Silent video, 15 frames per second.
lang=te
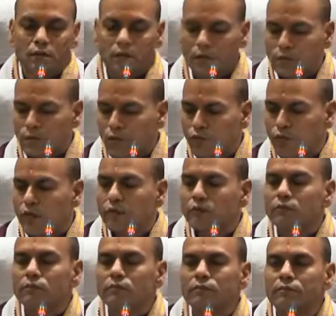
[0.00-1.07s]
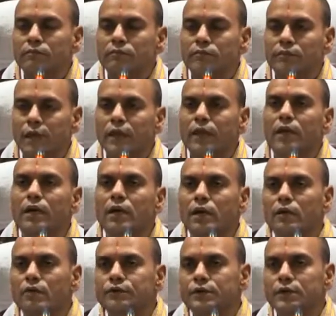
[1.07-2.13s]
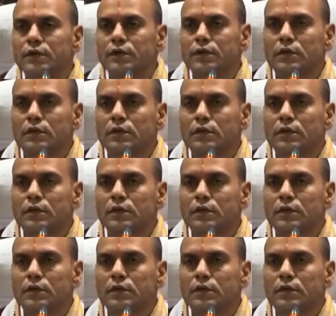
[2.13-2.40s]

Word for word: రేపు ఉదయం పది గంటల నుంచి